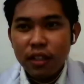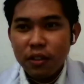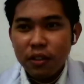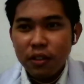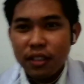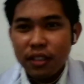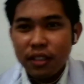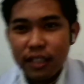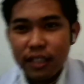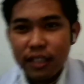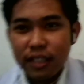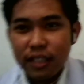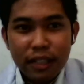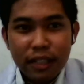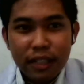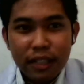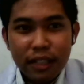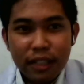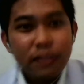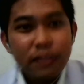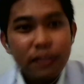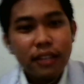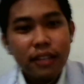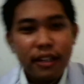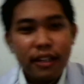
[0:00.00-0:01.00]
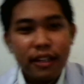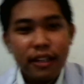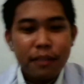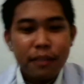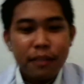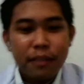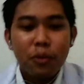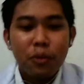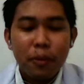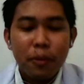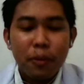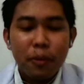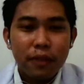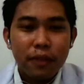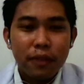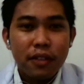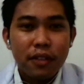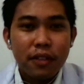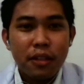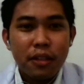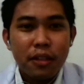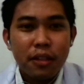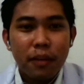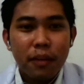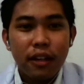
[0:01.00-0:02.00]
dokter. Nah, saya Muhammad
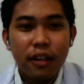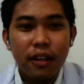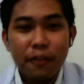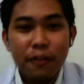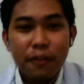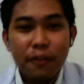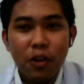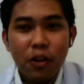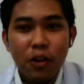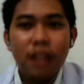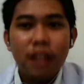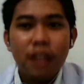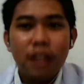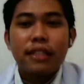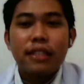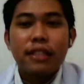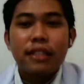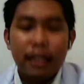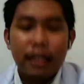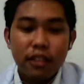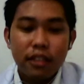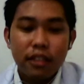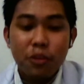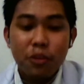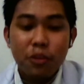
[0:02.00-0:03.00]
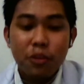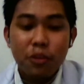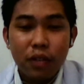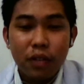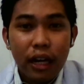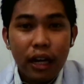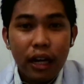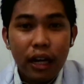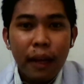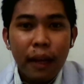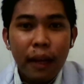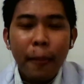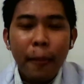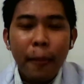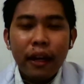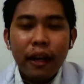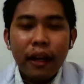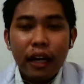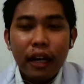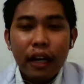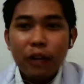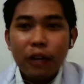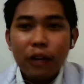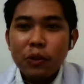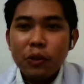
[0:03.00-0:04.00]
Fajar Ma'arif, koas THT juga.
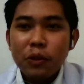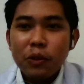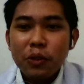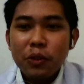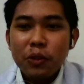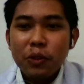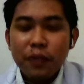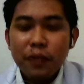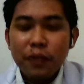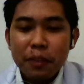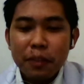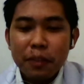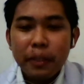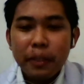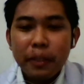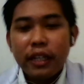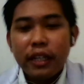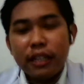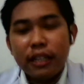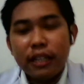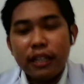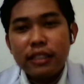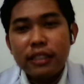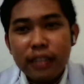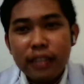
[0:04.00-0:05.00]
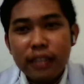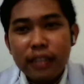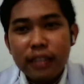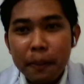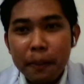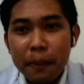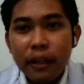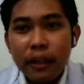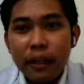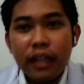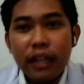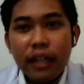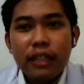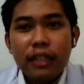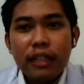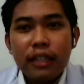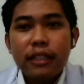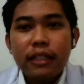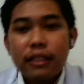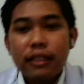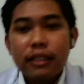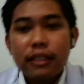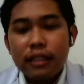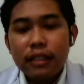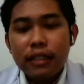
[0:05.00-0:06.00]
Nah, untuk feedback yang saya berikan
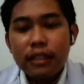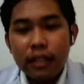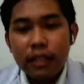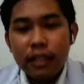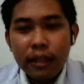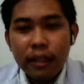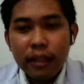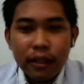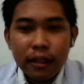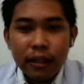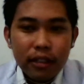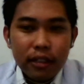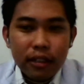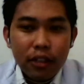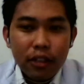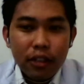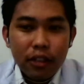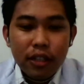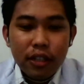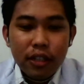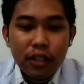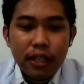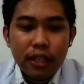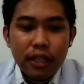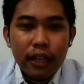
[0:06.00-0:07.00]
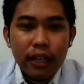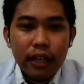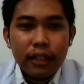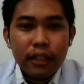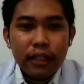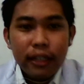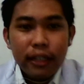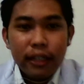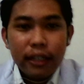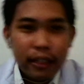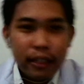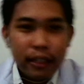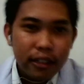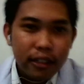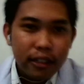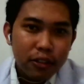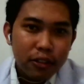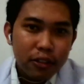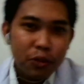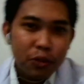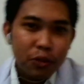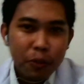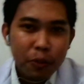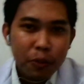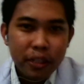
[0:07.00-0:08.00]
ke uh, eh, koas THT
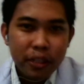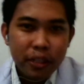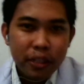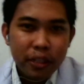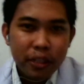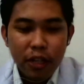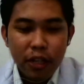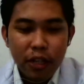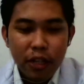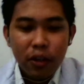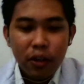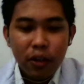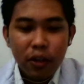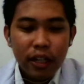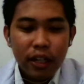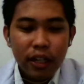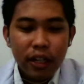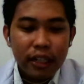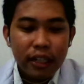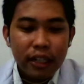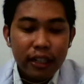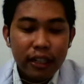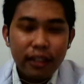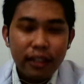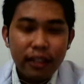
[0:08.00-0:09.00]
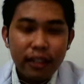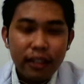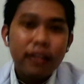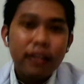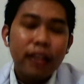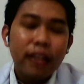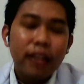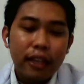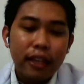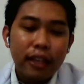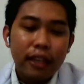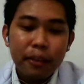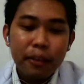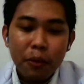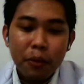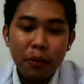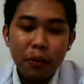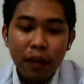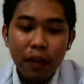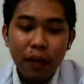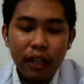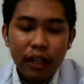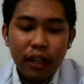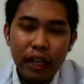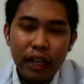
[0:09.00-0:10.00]
untuk PJJ online ini, THT
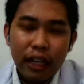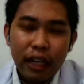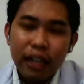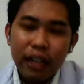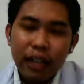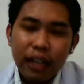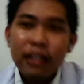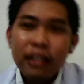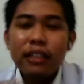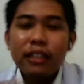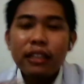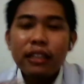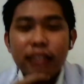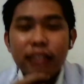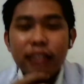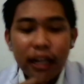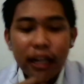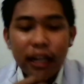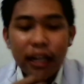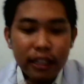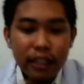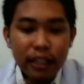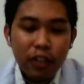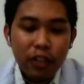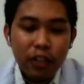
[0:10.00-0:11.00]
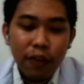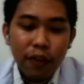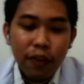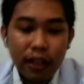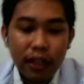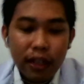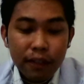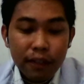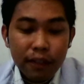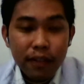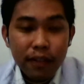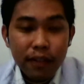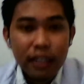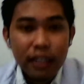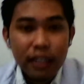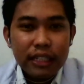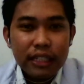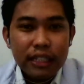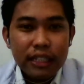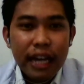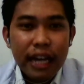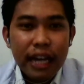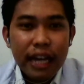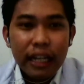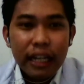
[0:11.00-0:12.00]
merupakan yang sangat inovatif dan
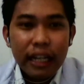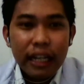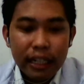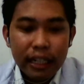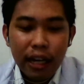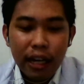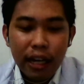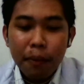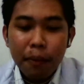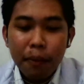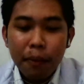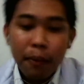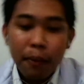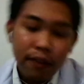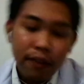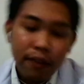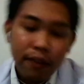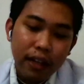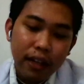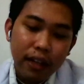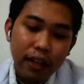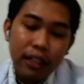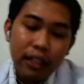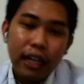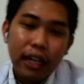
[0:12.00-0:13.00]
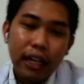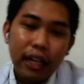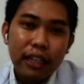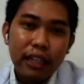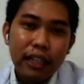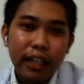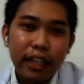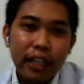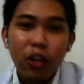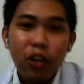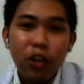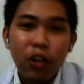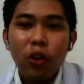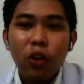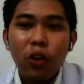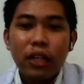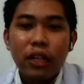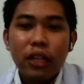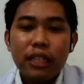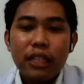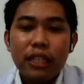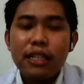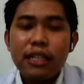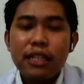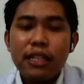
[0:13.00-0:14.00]
canggih dalam memanfaatkan
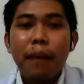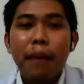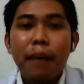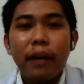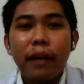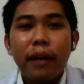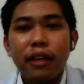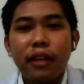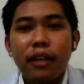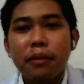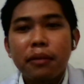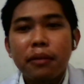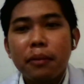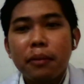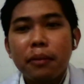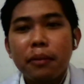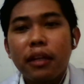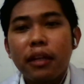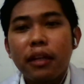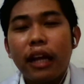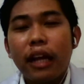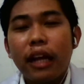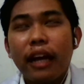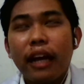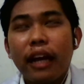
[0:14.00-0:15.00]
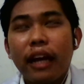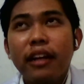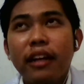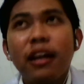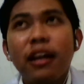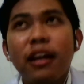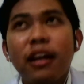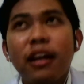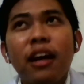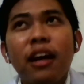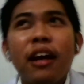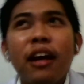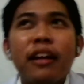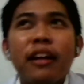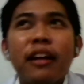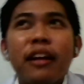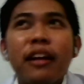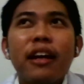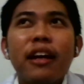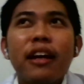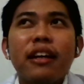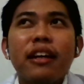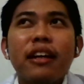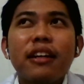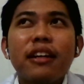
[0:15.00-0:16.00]
teknologi, sama kayak teman-teman yang lain.
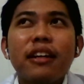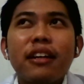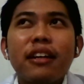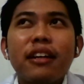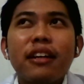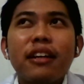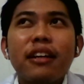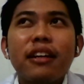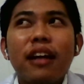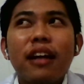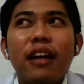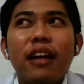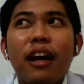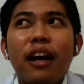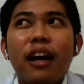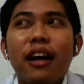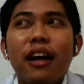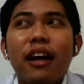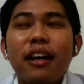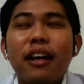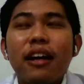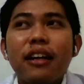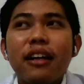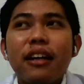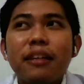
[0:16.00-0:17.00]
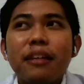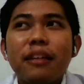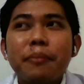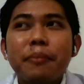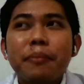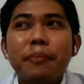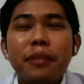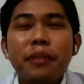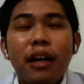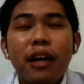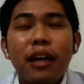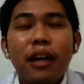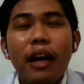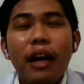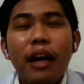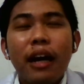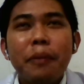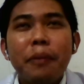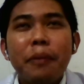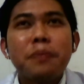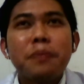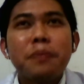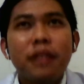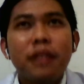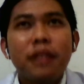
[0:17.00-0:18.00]
Dan nggak agak
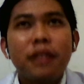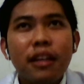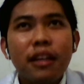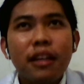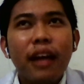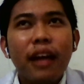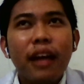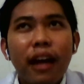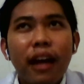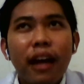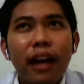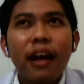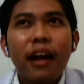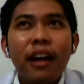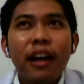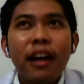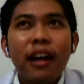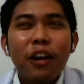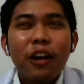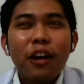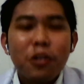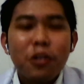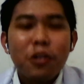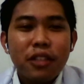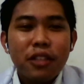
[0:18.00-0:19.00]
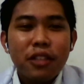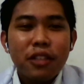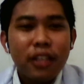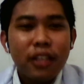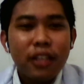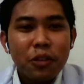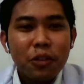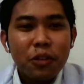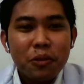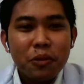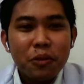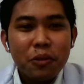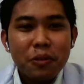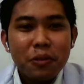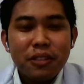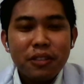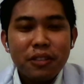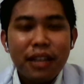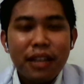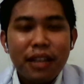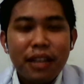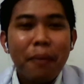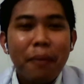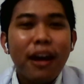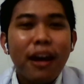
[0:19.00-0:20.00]
habis pikir kayak OC-nya tuh
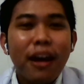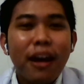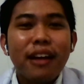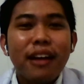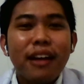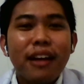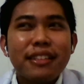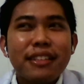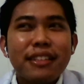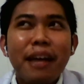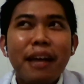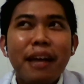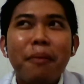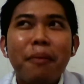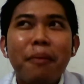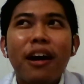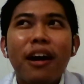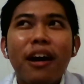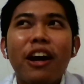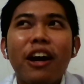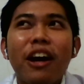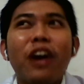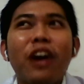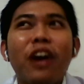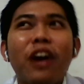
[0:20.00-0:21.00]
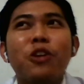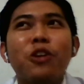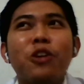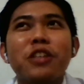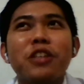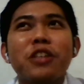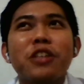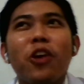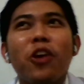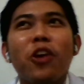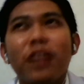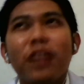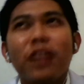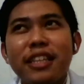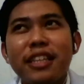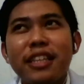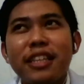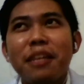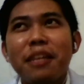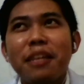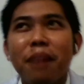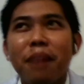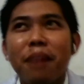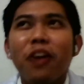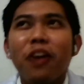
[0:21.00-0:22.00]
sama sama OC online
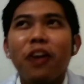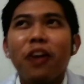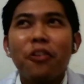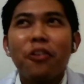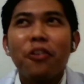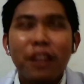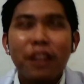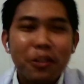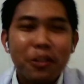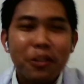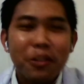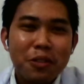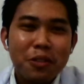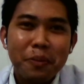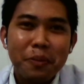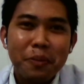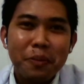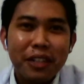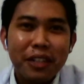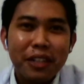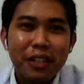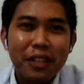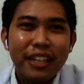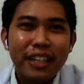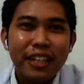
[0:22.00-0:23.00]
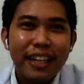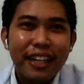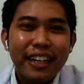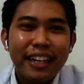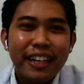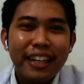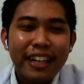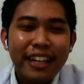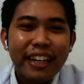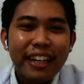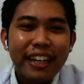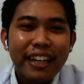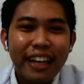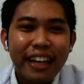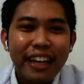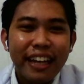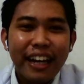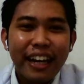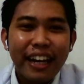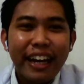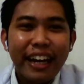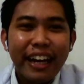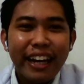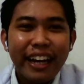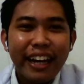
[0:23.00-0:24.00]
sama offline tuh sebenarnya ya
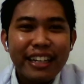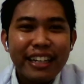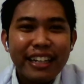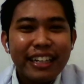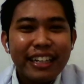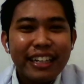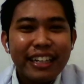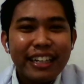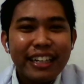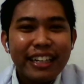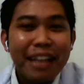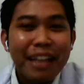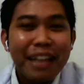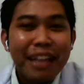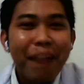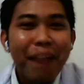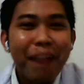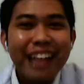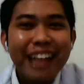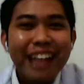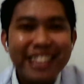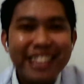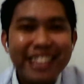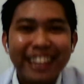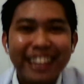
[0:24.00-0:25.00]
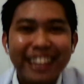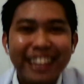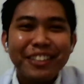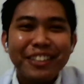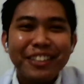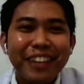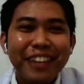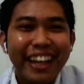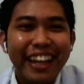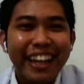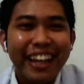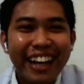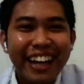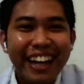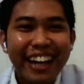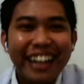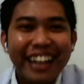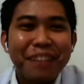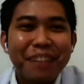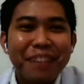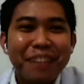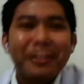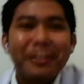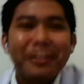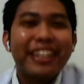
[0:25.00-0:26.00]
kayak sama aja gitu kayak nggak ada
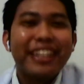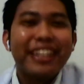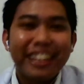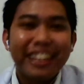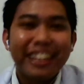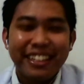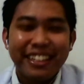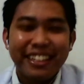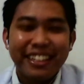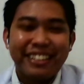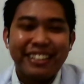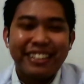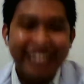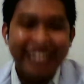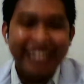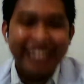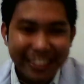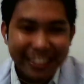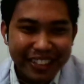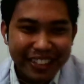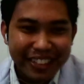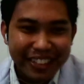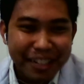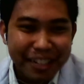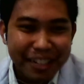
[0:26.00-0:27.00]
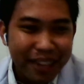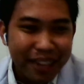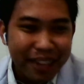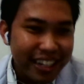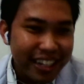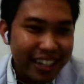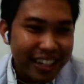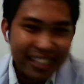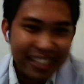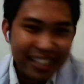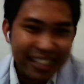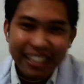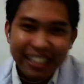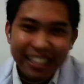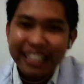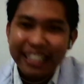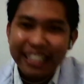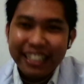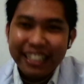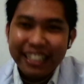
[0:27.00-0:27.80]
bedanya. Terima kasih.